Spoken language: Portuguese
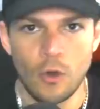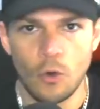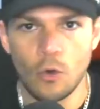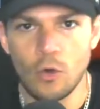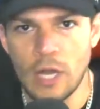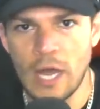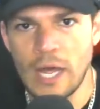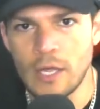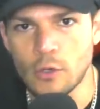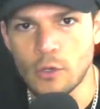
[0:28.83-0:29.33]

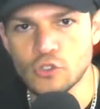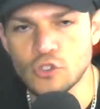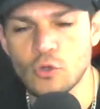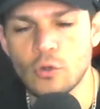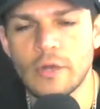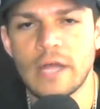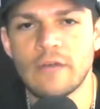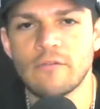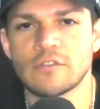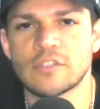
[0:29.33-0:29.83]
Olá, eu sou o
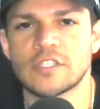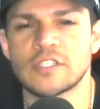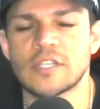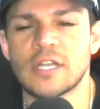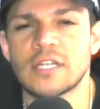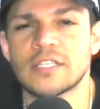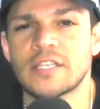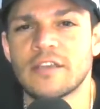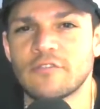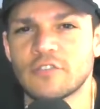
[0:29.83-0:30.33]
Caio e você está
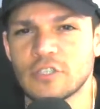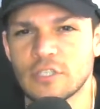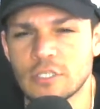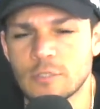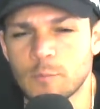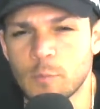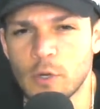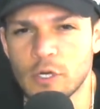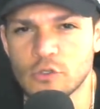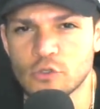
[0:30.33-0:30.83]
na CFX
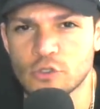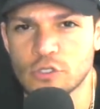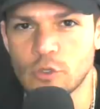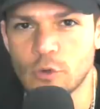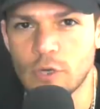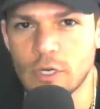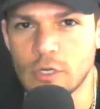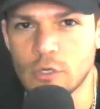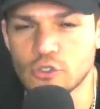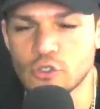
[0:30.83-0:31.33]
Esportes, o seu
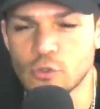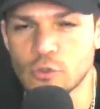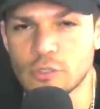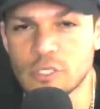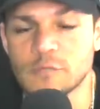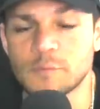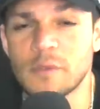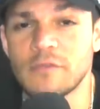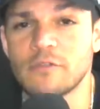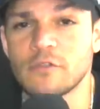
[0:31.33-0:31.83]
canal de lutas.
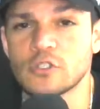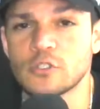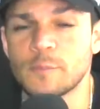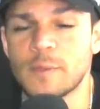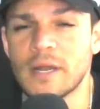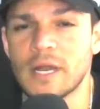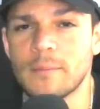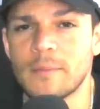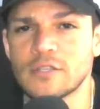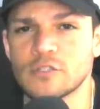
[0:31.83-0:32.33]
Bem-vindos
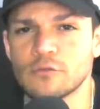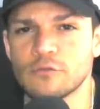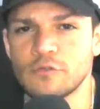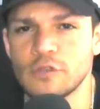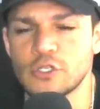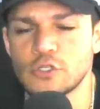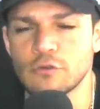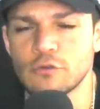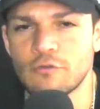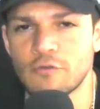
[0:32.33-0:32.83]
para mais um
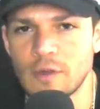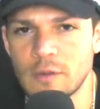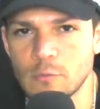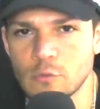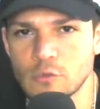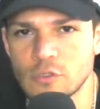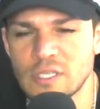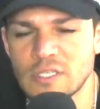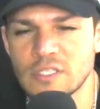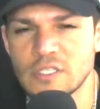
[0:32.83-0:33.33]
vídeo.
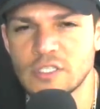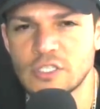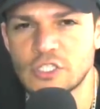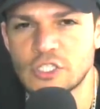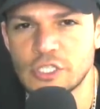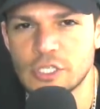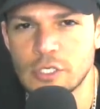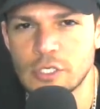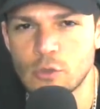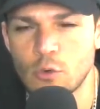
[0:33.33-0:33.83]
Vamos
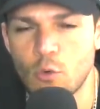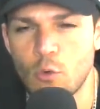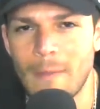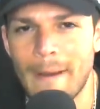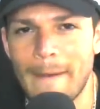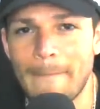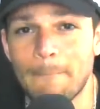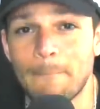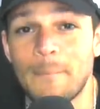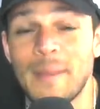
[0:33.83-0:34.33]
assistir
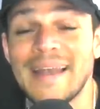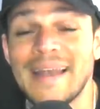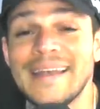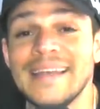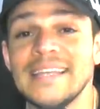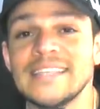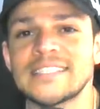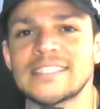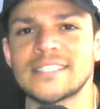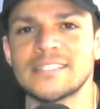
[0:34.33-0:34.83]
uma
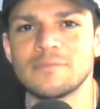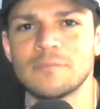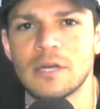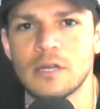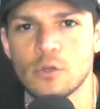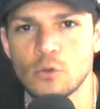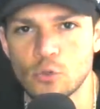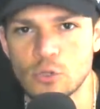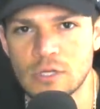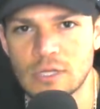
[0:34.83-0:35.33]
belíssima
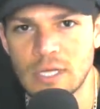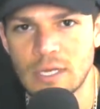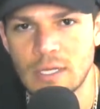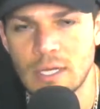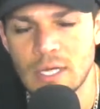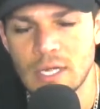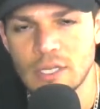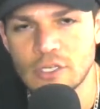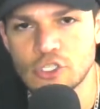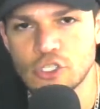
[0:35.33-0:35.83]
luta
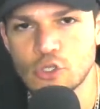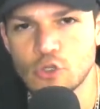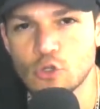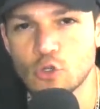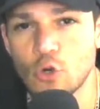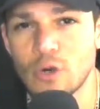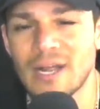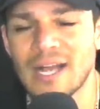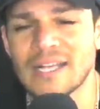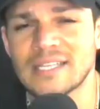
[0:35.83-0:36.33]
de
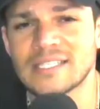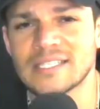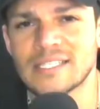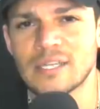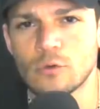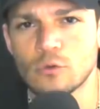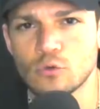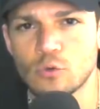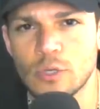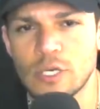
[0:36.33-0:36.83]

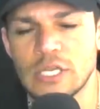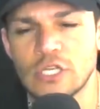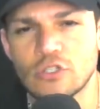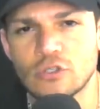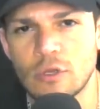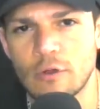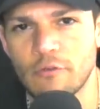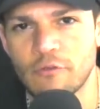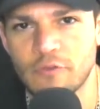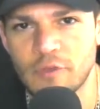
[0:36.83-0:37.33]
trocação do
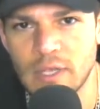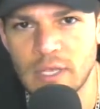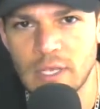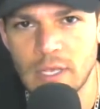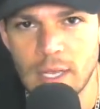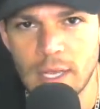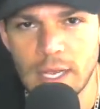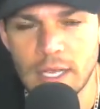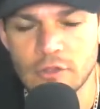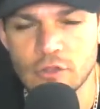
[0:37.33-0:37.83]
início ao fim
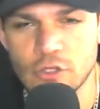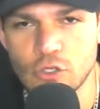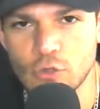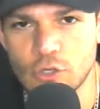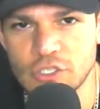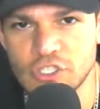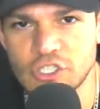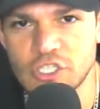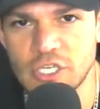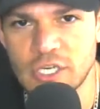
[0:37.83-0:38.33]
entre
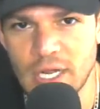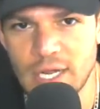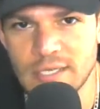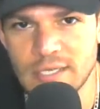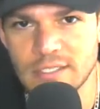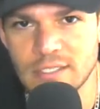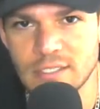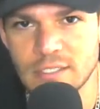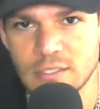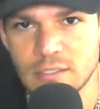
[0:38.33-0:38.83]
dois
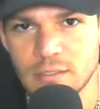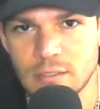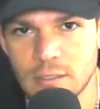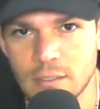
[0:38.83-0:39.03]
gigantes,